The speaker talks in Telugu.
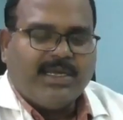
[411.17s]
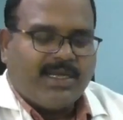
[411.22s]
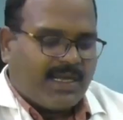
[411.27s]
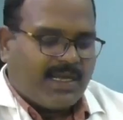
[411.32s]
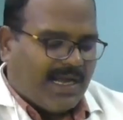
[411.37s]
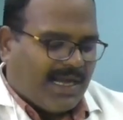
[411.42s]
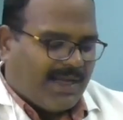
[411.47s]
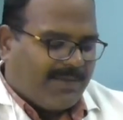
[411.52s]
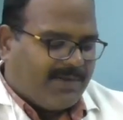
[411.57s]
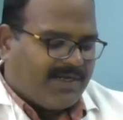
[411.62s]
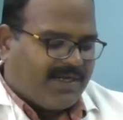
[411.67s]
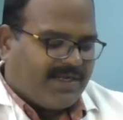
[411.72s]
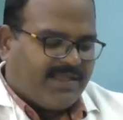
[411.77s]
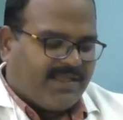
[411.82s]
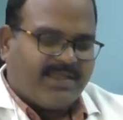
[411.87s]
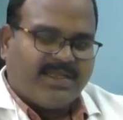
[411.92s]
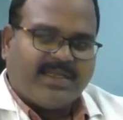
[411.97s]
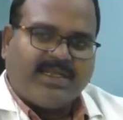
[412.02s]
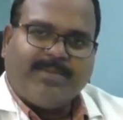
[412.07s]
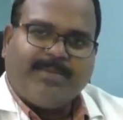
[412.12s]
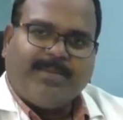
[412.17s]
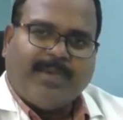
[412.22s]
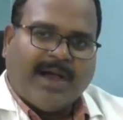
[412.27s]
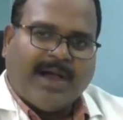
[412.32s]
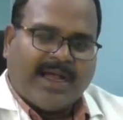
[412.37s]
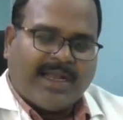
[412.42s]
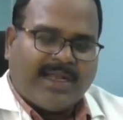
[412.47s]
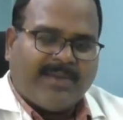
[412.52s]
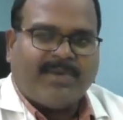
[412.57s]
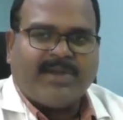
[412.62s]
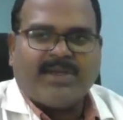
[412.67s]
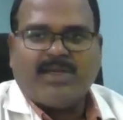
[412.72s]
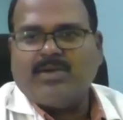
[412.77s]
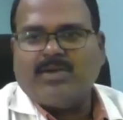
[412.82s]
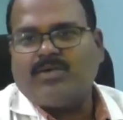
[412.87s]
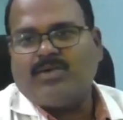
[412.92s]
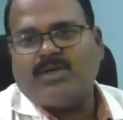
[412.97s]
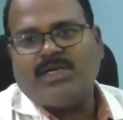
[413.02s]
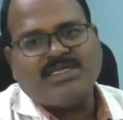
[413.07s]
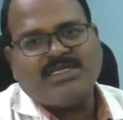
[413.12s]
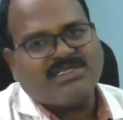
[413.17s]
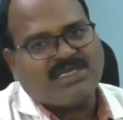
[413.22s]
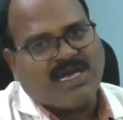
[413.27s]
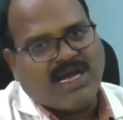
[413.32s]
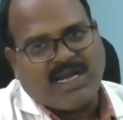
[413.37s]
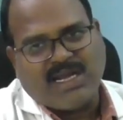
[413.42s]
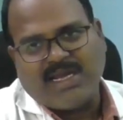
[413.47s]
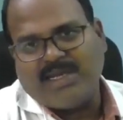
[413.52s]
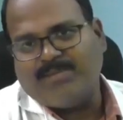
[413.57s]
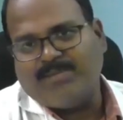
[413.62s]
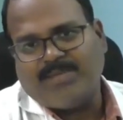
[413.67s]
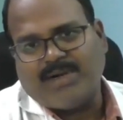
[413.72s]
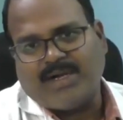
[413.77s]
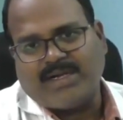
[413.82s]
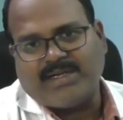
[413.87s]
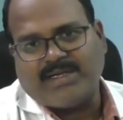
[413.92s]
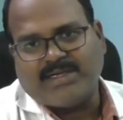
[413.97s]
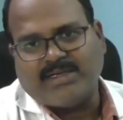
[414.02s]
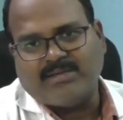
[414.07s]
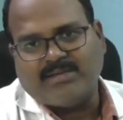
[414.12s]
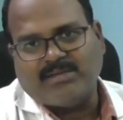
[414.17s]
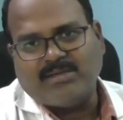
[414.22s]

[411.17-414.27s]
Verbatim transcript: కాబట్టి ఏంటంటే పాల పండ్లు కూడా చాలా ఇంపార్టెంట్